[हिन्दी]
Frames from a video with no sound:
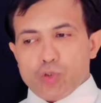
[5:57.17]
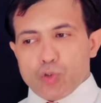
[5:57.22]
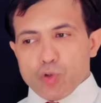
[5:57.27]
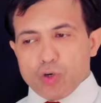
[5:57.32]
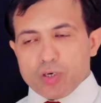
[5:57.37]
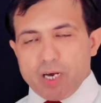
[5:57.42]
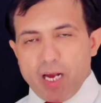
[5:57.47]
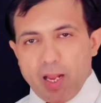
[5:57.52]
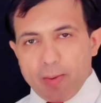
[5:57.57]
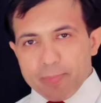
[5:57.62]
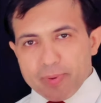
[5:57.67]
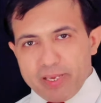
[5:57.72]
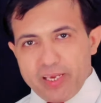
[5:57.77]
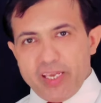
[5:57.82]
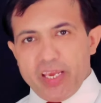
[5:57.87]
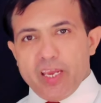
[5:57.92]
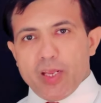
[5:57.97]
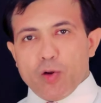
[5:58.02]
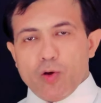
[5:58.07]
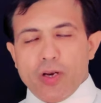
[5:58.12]
जो काम
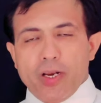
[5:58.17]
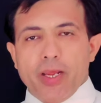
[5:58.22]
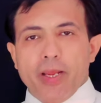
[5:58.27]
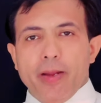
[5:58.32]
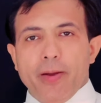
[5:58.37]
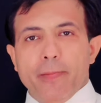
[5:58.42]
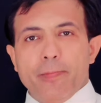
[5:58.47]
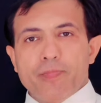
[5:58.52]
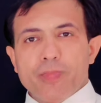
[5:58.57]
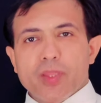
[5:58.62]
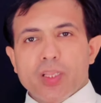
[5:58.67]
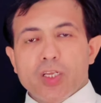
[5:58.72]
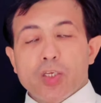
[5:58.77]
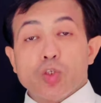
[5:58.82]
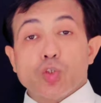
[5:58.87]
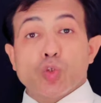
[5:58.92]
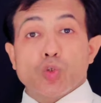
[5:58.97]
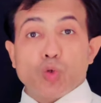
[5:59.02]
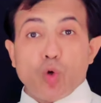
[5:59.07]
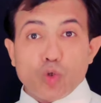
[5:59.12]
किए इन्होंने
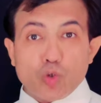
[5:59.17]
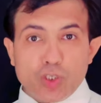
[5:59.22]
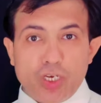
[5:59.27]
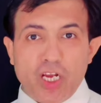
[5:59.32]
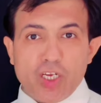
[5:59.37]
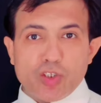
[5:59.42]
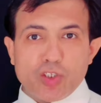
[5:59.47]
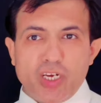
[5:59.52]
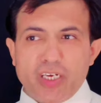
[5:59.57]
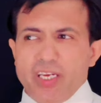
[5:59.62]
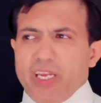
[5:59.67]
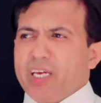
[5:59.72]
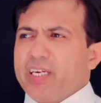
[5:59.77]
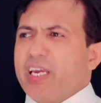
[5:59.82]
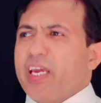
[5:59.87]
सोचना चाहिए